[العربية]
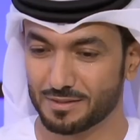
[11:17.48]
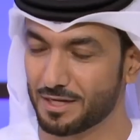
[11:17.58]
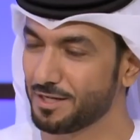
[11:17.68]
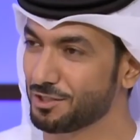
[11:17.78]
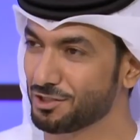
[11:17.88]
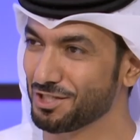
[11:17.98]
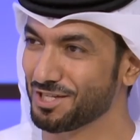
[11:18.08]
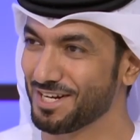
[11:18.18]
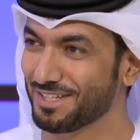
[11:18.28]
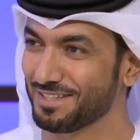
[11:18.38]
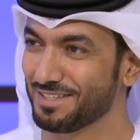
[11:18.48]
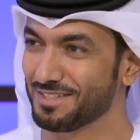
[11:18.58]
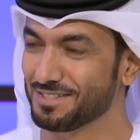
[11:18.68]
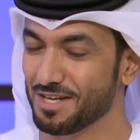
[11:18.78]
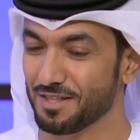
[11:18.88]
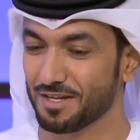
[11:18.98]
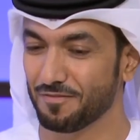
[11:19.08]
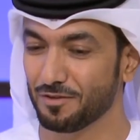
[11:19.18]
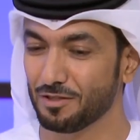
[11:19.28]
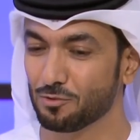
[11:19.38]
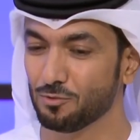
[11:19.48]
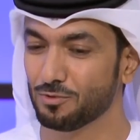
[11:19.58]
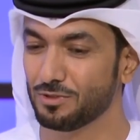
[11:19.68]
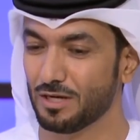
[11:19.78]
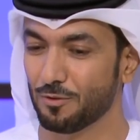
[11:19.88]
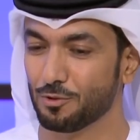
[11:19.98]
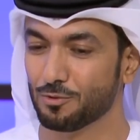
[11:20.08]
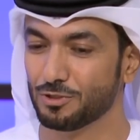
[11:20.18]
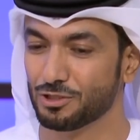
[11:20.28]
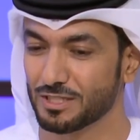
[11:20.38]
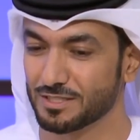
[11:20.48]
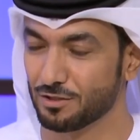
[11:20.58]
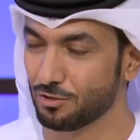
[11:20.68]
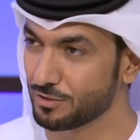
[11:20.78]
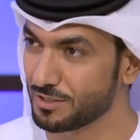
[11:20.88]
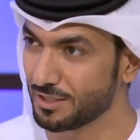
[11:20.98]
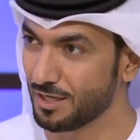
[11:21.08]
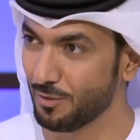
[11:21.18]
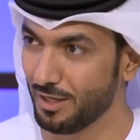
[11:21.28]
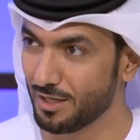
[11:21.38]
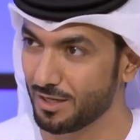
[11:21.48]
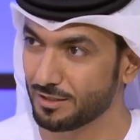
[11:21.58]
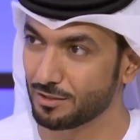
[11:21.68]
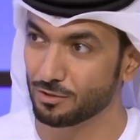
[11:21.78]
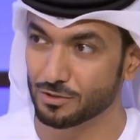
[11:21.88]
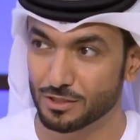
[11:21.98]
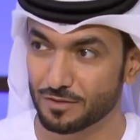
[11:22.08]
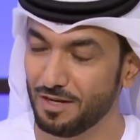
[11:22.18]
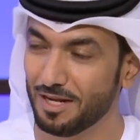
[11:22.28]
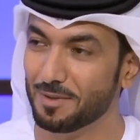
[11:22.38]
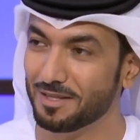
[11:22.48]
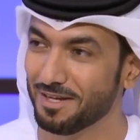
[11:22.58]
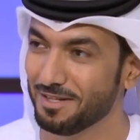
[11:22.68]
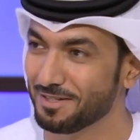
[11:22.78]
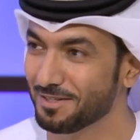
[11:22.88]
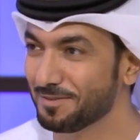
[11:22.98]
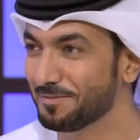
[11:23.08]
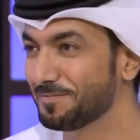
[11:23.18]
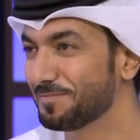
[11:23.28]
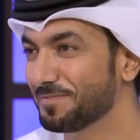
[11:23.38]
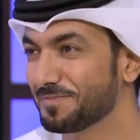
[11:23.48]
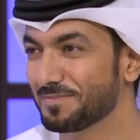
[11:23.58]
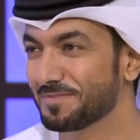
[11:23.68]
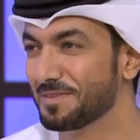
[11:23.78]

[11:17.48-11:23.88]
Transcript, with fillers: طرينا الشركات استاذ آه، كيف تكون او يكون الشخص التوكسيك او العلاقات التوكسيك في العمل تحديدا في